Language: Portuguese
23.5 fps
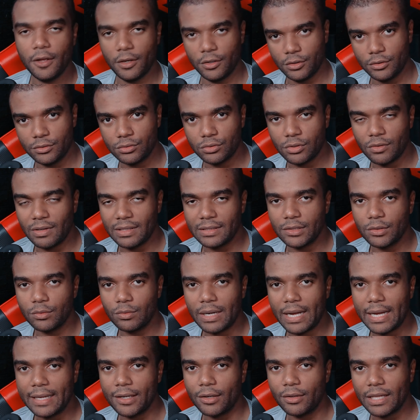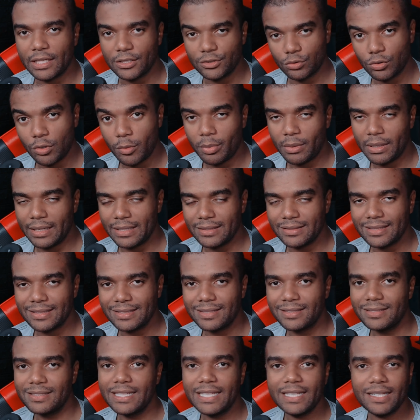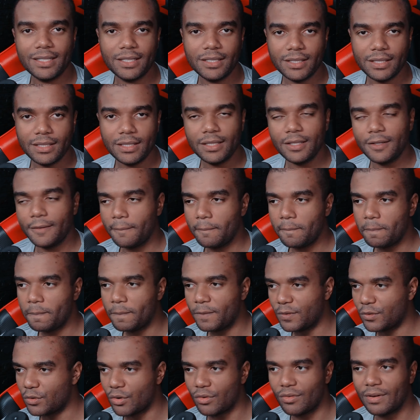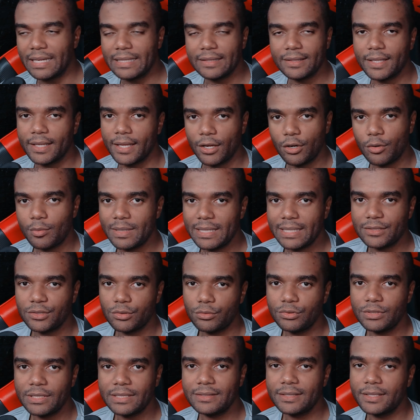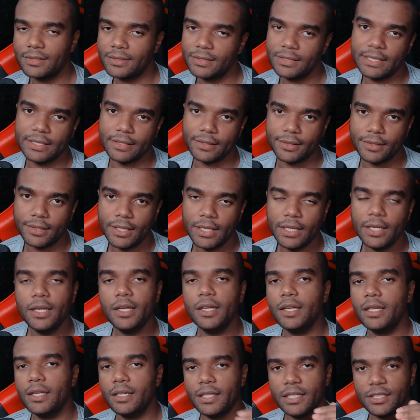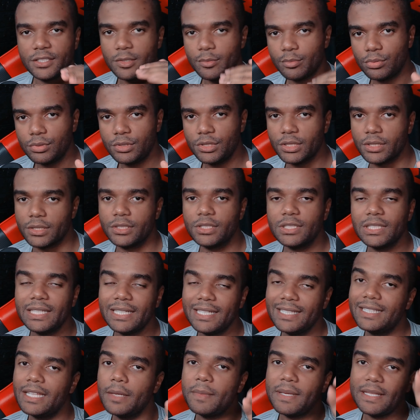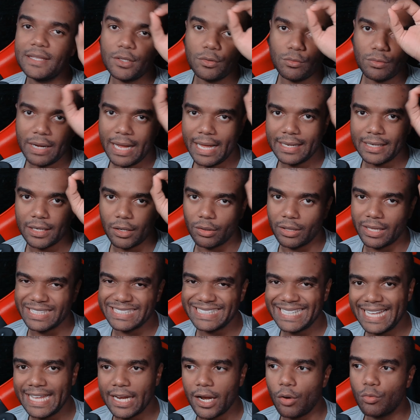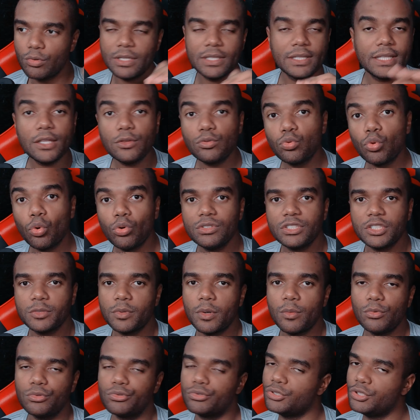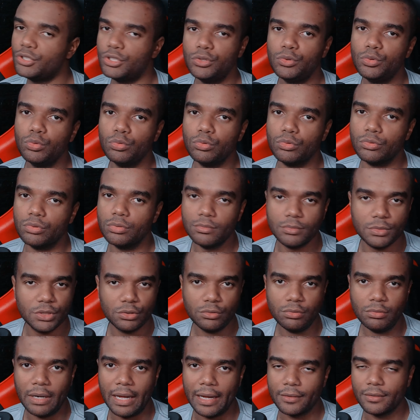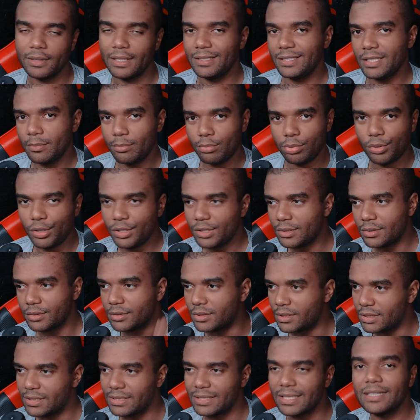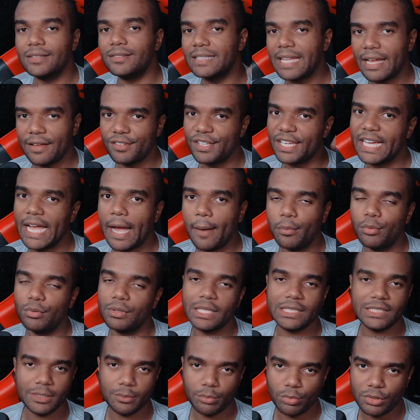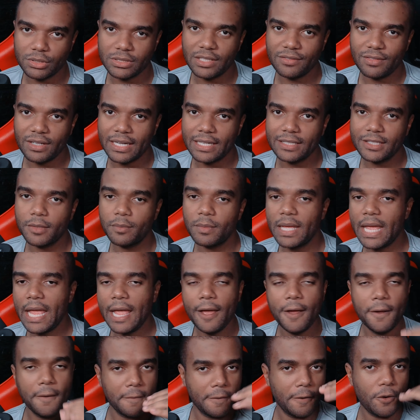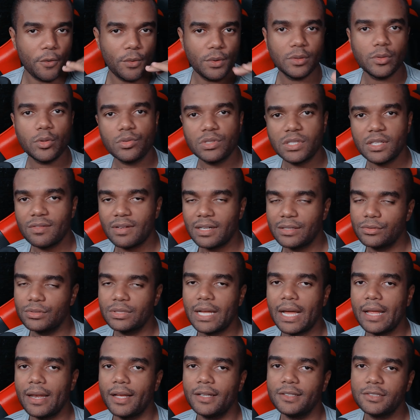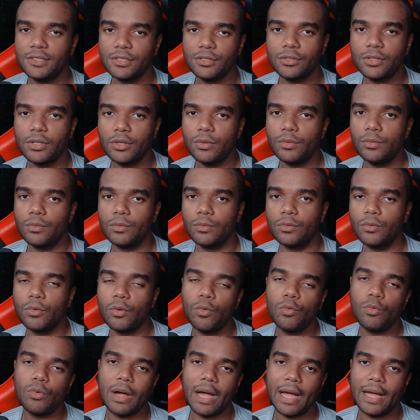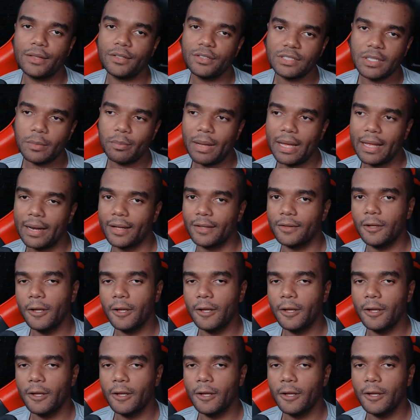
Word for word: só vai ter um canal lá só para SSD e só vai ter recomendação de SSD. E assim por diante. E também tem um canal lá geral que tem todas as promoções de tudo misturado. Aí você pode, se quiser navegar por lá, você pode navegar também. Ou então você vai nos canais que estão com o radar separado.